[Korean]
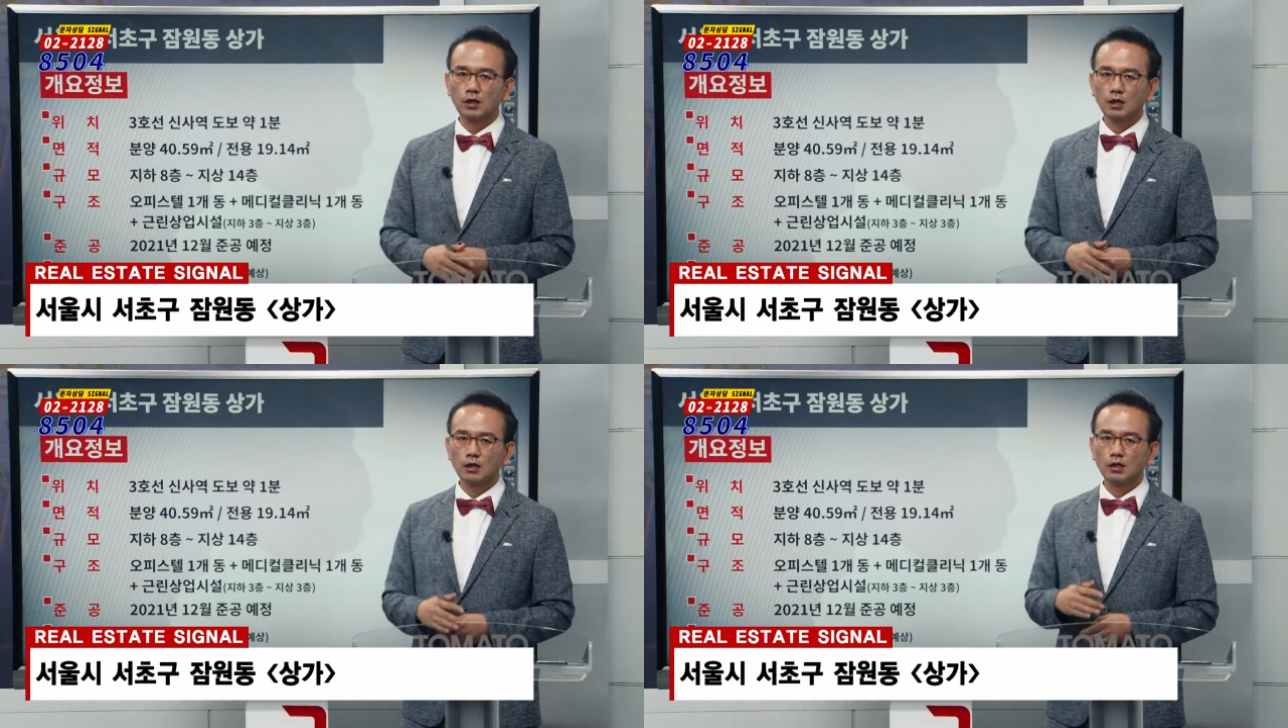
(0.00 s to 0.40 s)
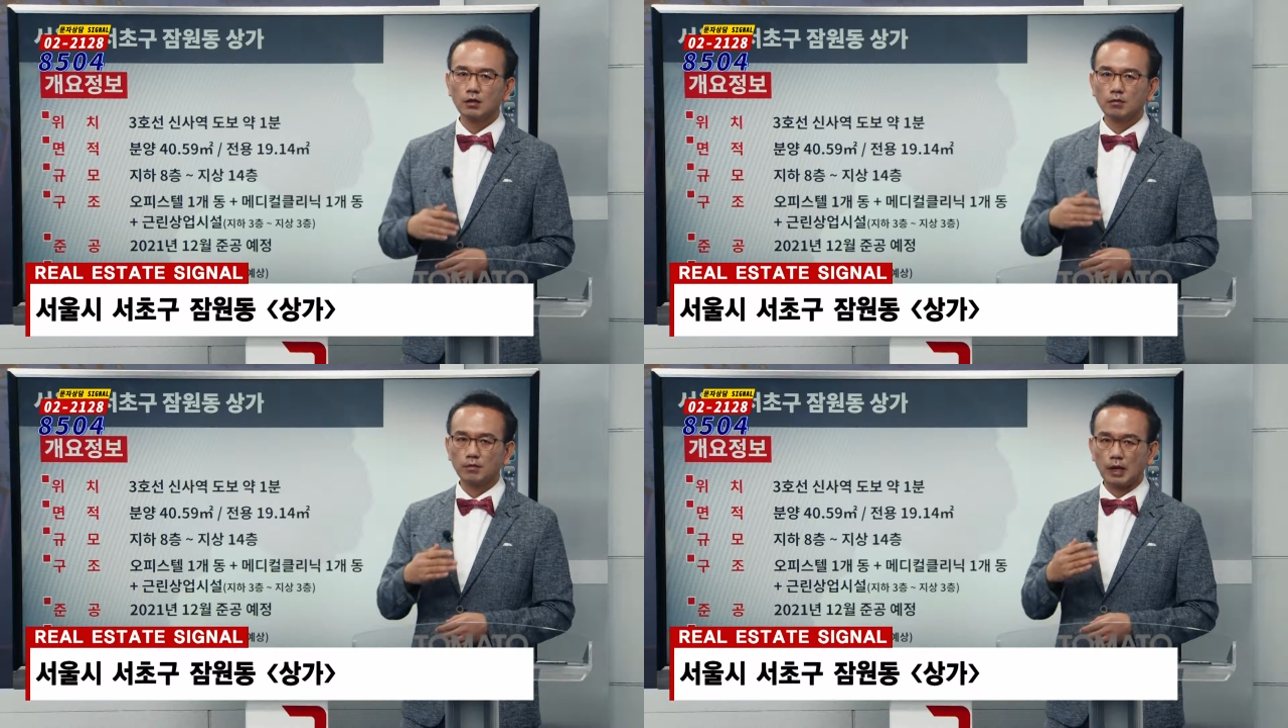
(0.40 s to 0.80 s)
어
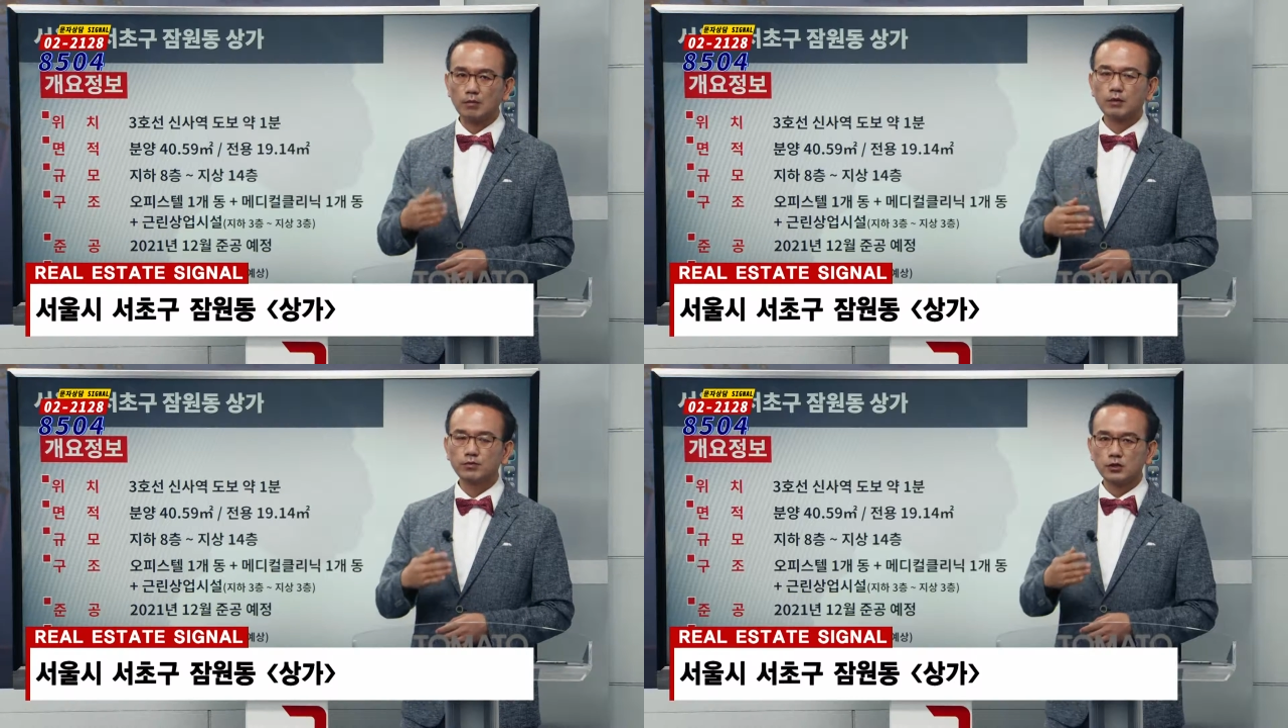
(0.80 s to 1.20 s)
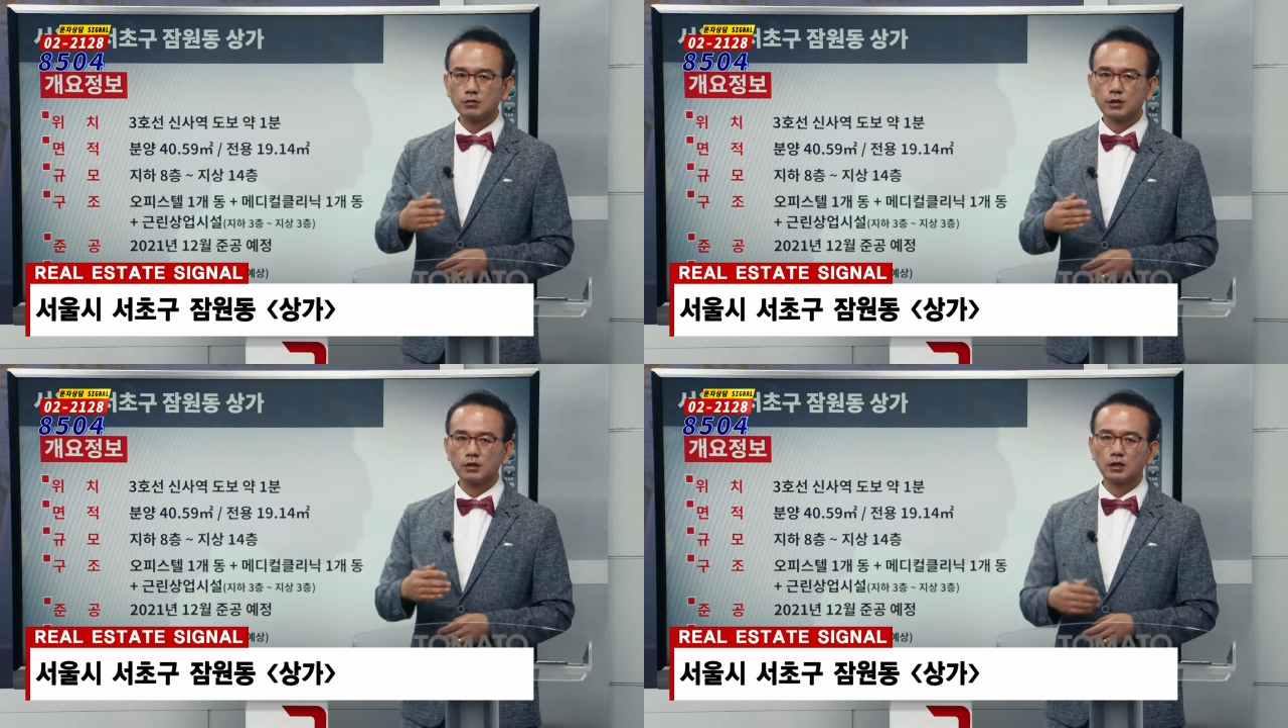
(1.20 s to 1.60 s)
말만
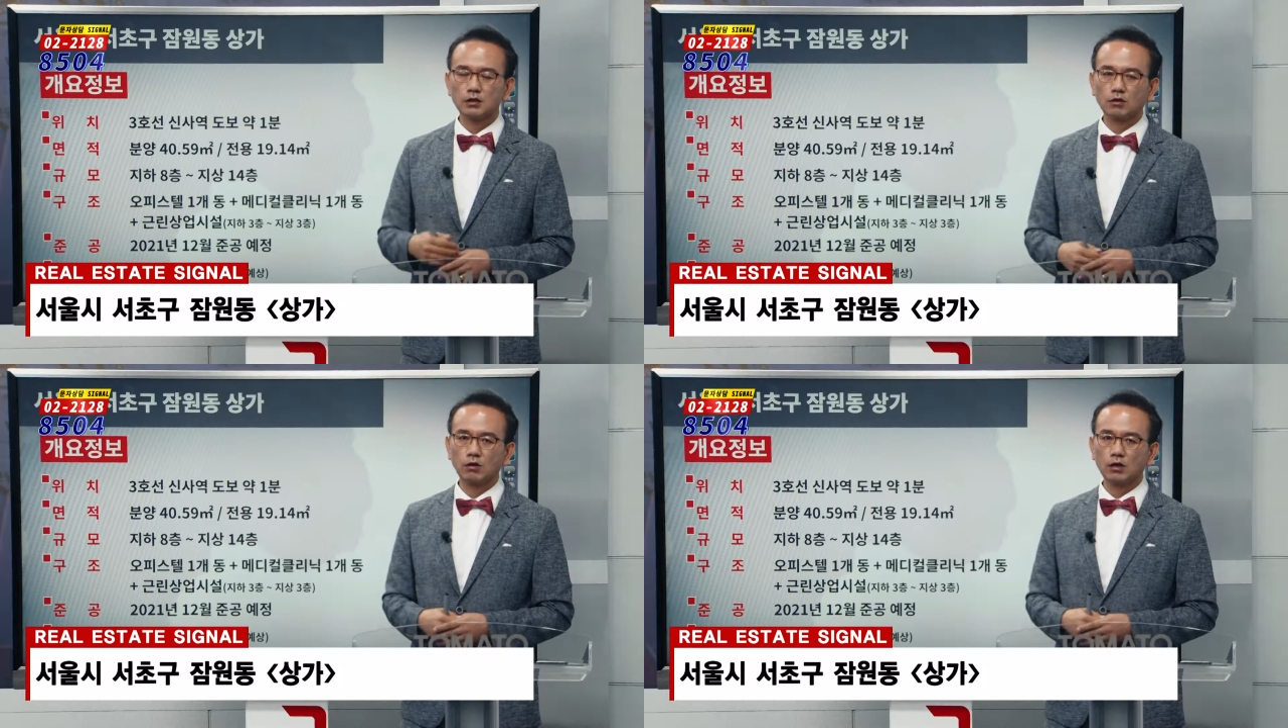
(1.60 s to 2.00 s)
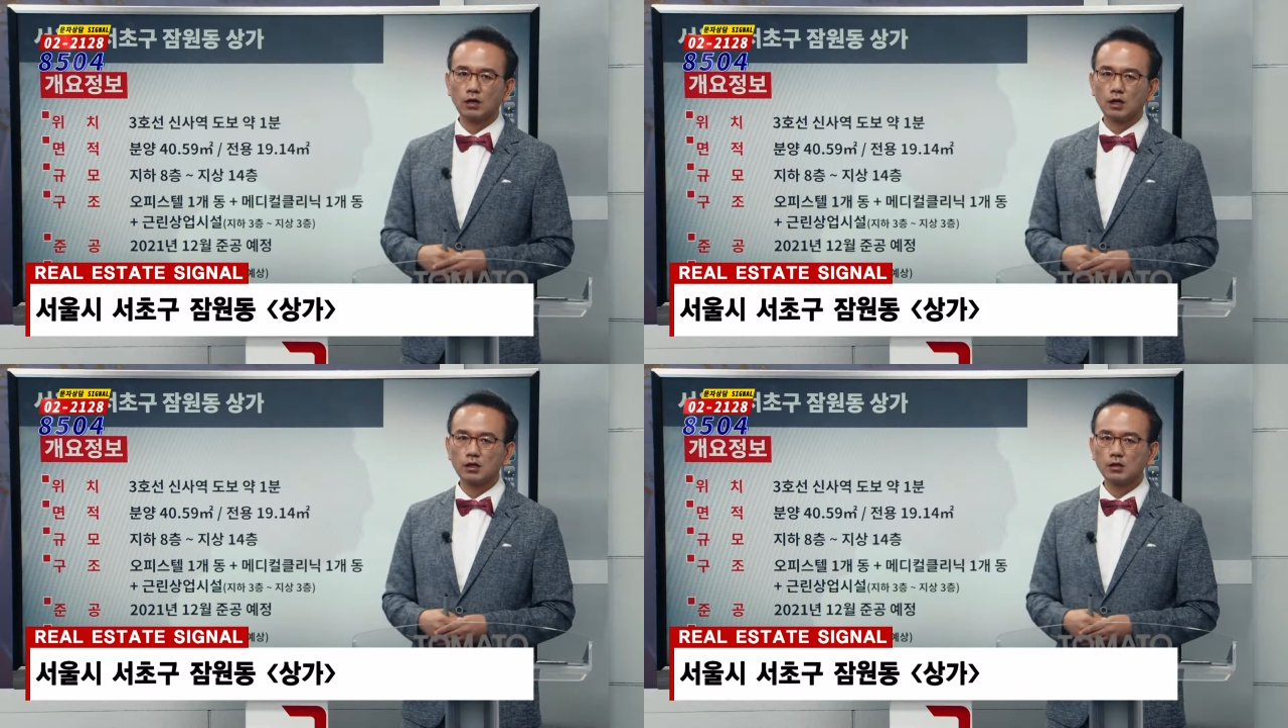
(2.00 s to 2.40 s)
붙이면 그게 이제
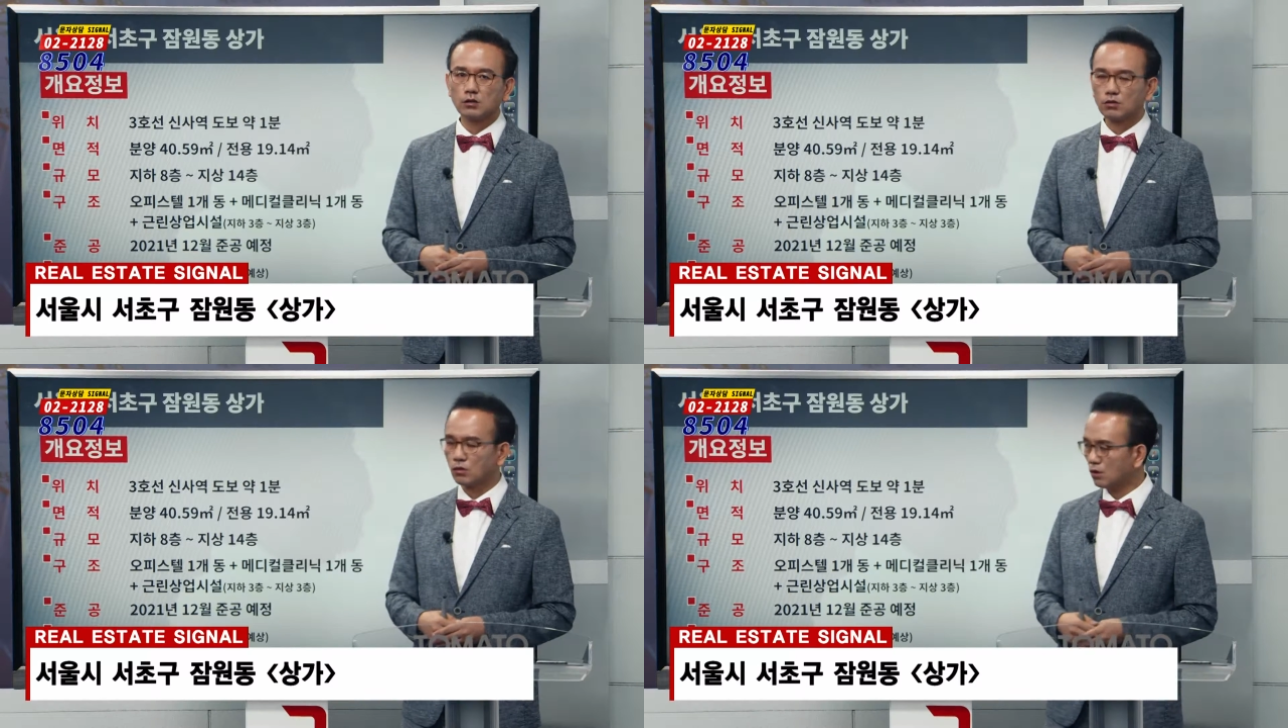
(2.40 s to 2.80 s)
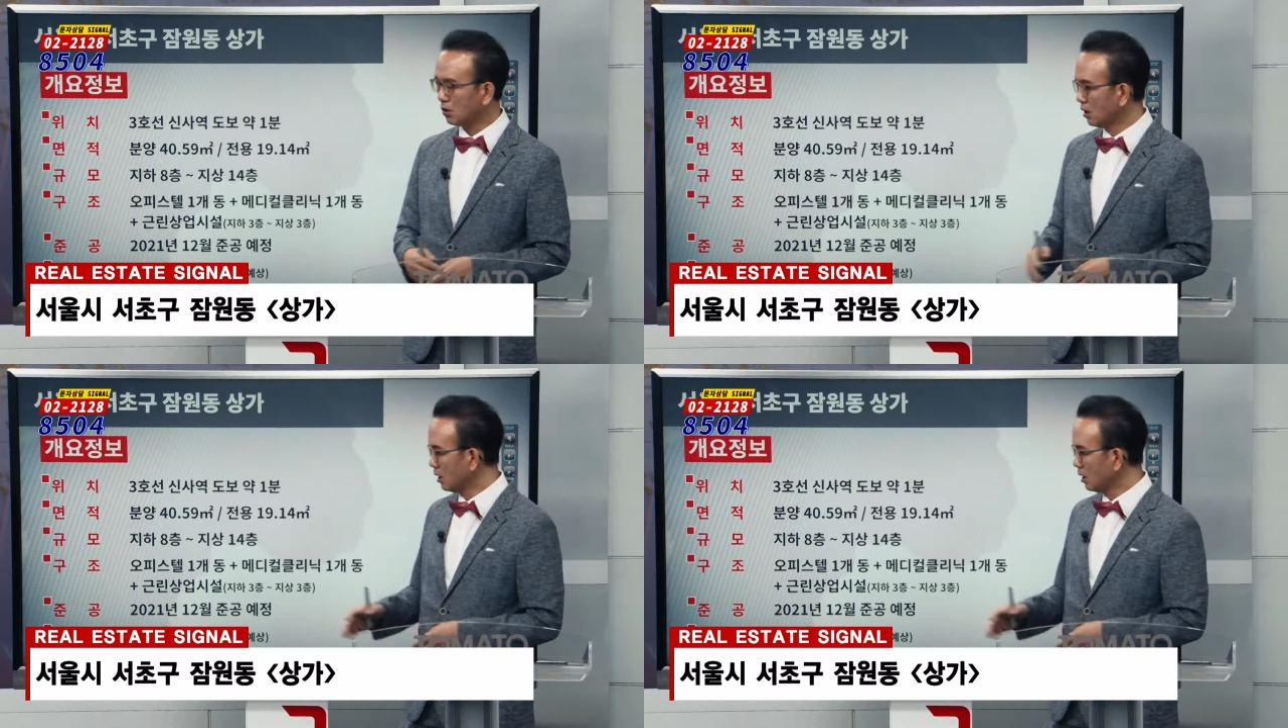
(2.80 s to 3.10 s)
권리가가 될 정도로